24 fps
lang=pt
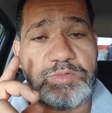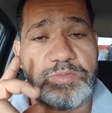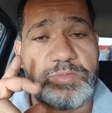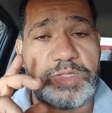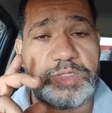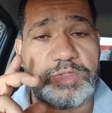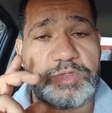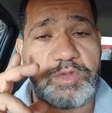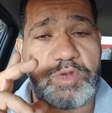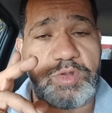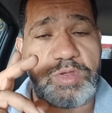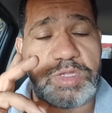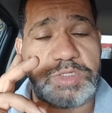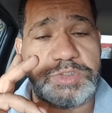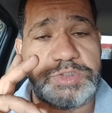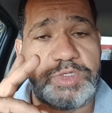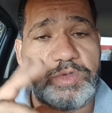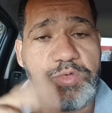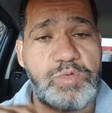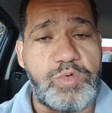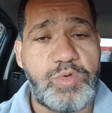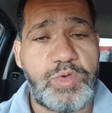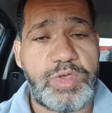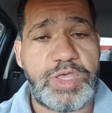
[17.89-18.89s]
uma troca
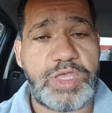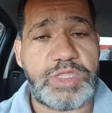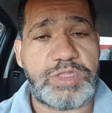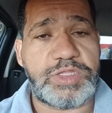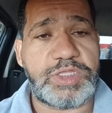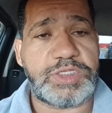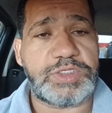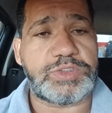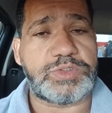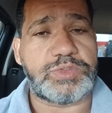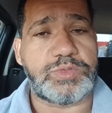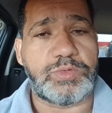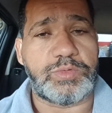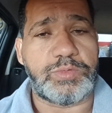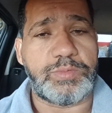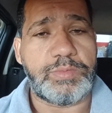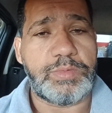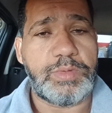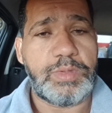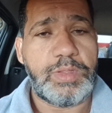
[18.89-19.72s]
de correia e tensor.